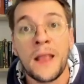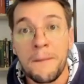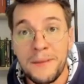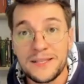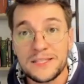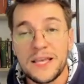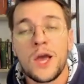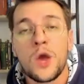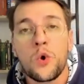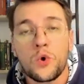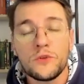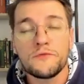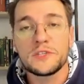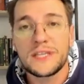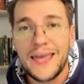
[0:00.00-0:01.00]
Mas
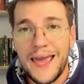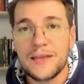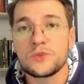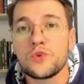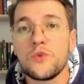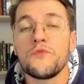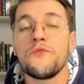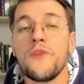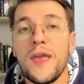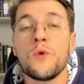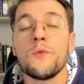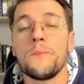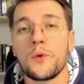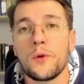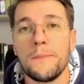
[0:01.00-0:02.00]
quando você quer resolver o
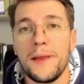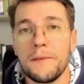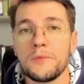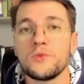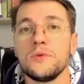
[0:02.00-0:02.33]
problema